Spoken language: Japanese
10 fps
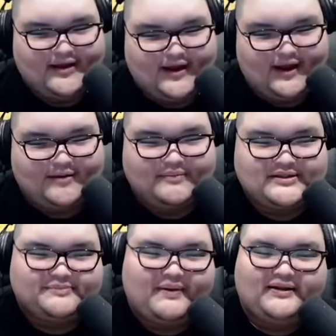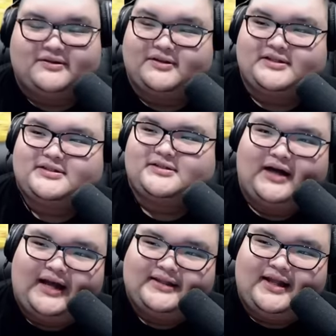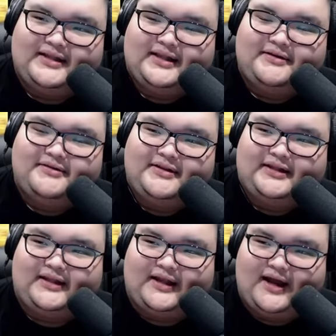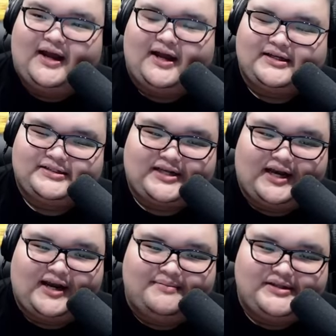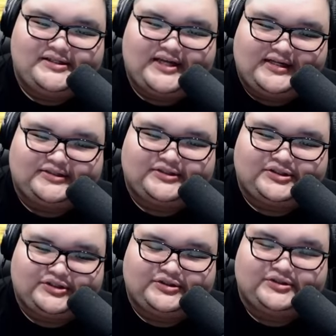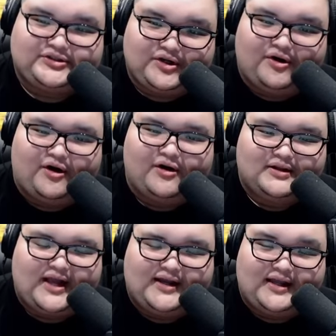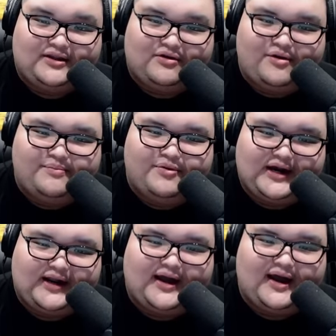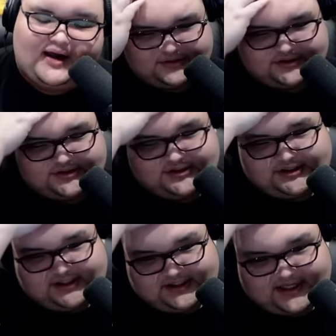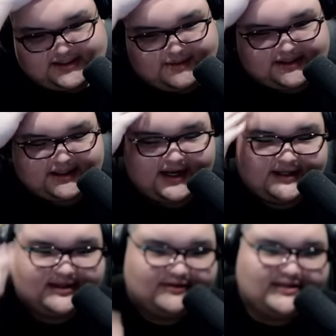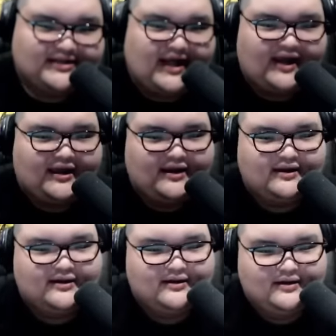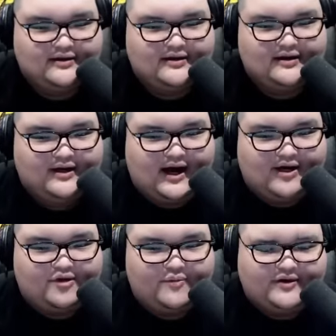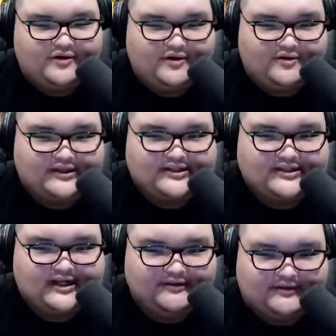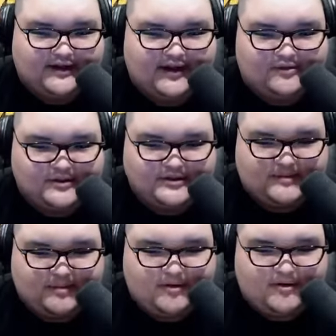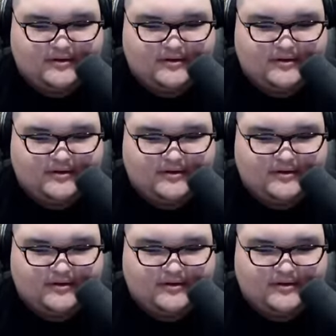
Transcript: はいまずバットです当たってるんだったらしゃがみ弱中強ターゲットコンボから粉塵竜巻狙ってください運べる量が違うんで置き攻めも